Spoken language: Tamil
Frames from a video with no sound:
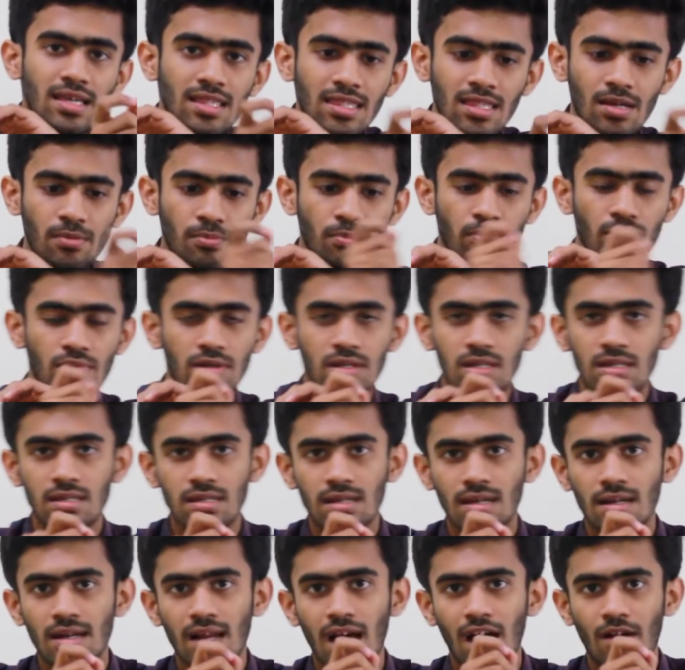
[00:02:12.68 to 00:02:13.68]
இந்த
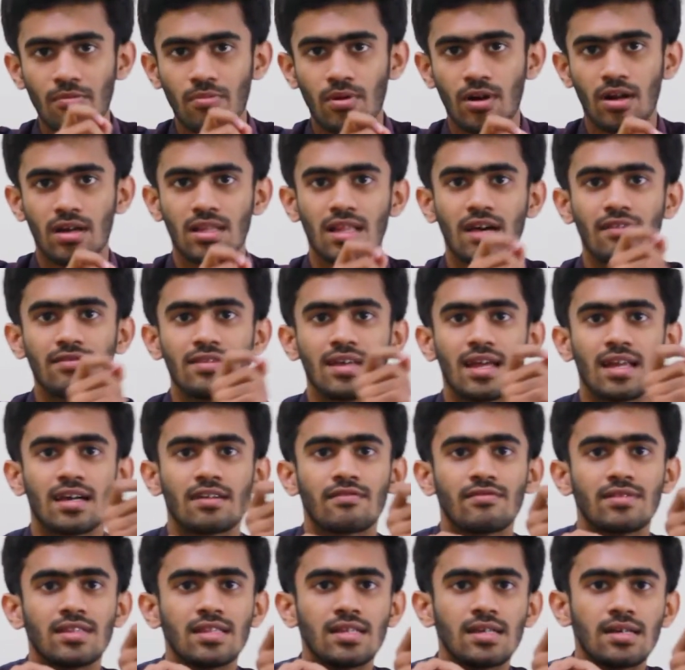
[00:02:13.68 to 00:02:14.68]
பொசிஷனில் ஆட் பண்ணோம் அதாவது
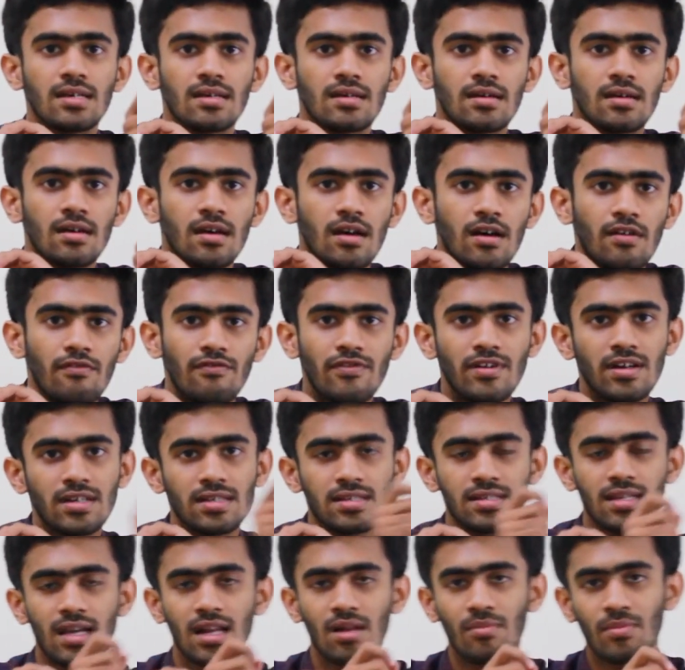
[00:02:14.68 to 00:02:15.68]
எனக்கு வந்து
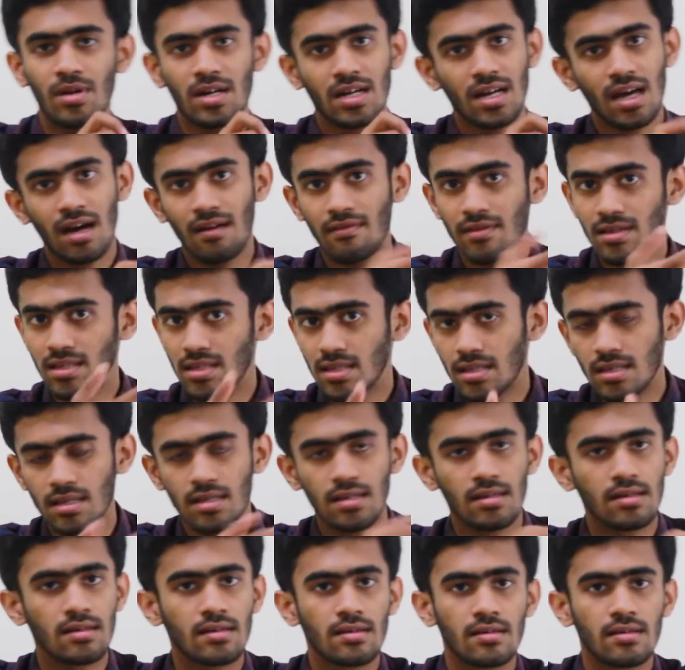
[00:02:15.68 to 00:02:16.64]
ஃபர்ஸ்ட் எலமெண்ட்டாக வந்து